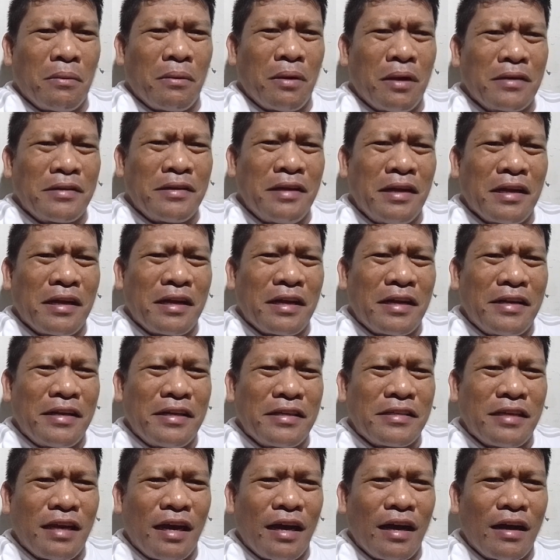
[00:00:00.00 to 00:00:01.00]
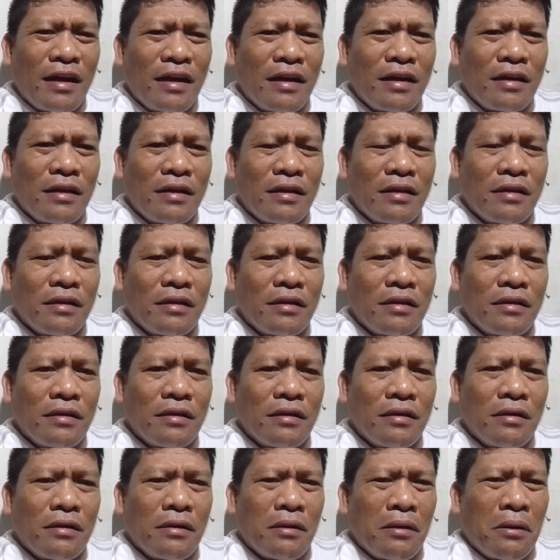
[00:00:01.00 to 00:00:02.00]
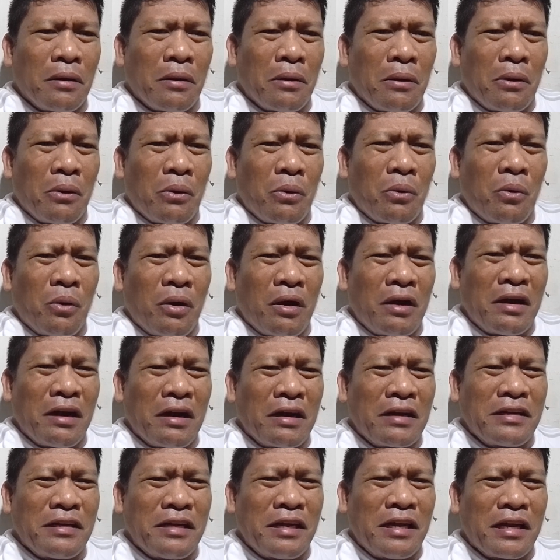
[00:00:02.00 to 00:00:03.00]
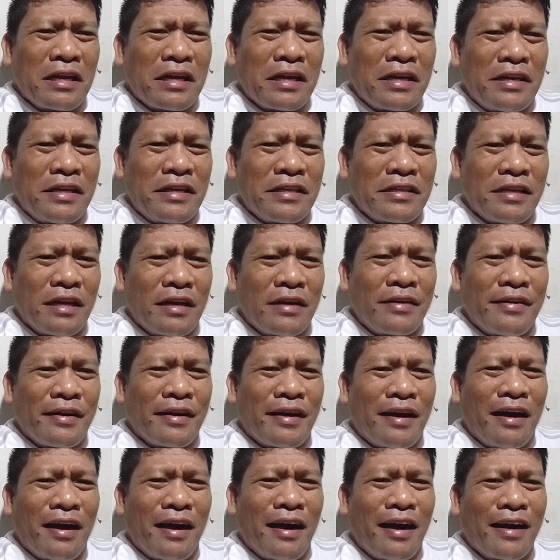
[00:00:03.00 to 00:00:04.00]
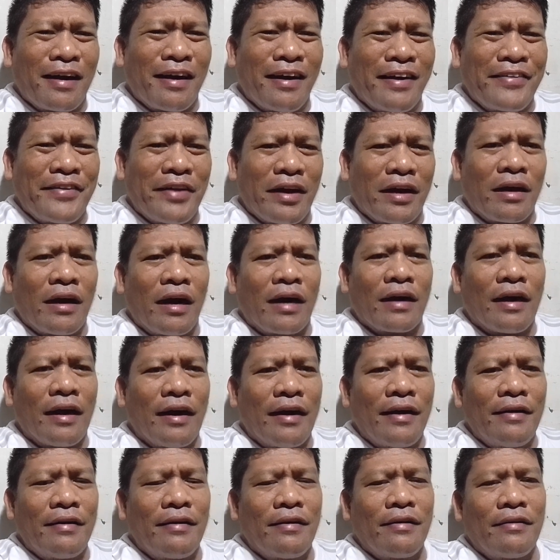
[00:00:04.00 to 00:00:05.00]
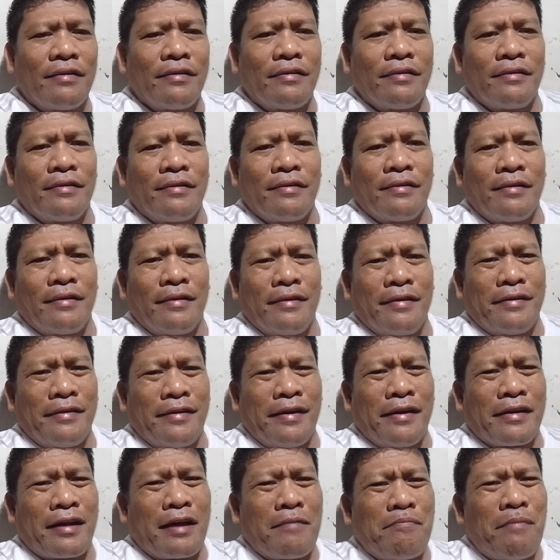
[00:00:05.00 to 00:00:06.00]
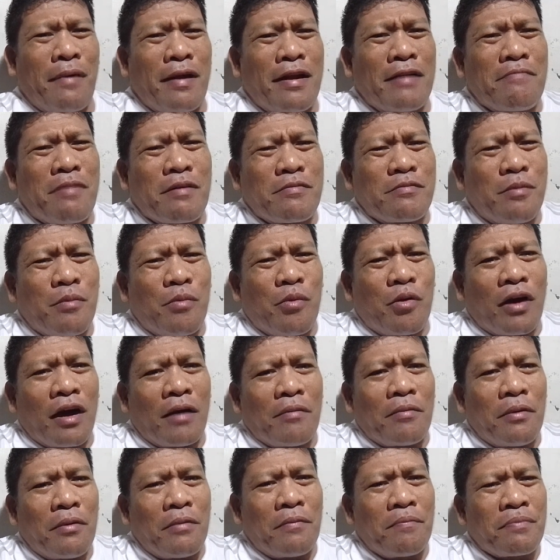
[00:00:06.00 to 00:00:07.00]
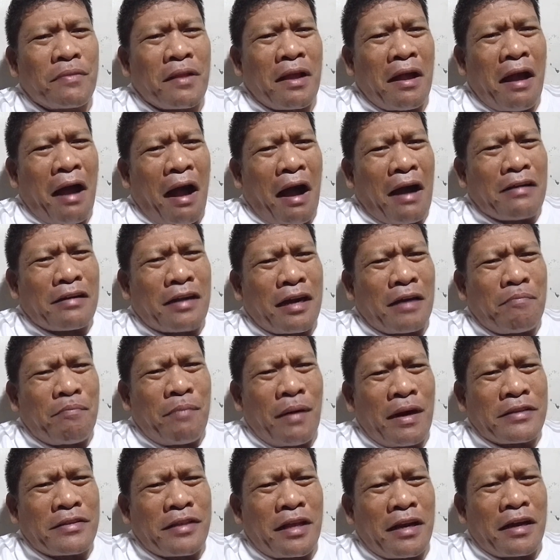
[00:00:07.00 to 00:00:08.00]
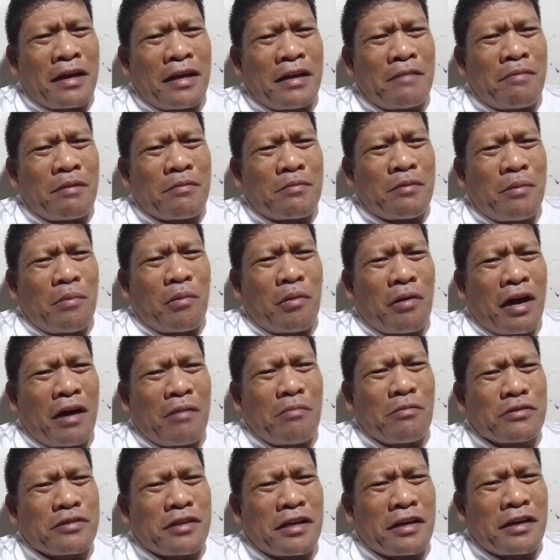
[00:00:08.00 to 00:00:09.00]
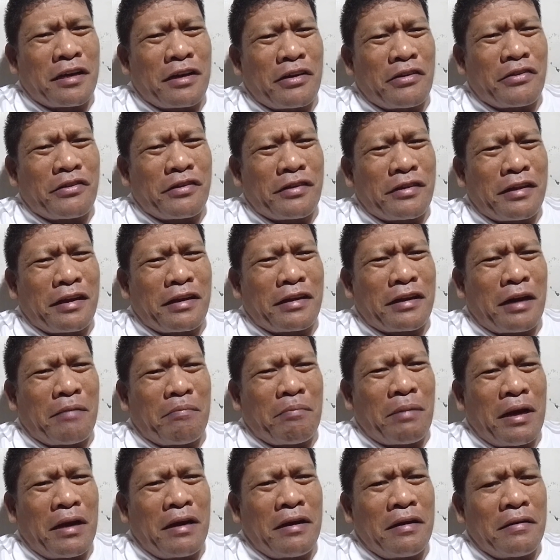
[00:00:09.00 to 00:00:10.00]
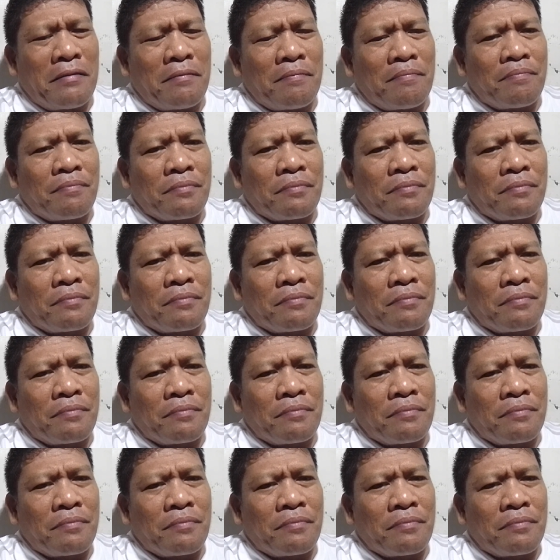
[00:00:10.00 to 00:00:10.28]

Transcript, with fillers: Walang dilikadisa. Walang dilikadisa. Naghahangad ang hangal. Ang kapal ang pagmumukha mo. Ang kapal talaga ng pagmumukha mo, Sara Duterte, ang kapal.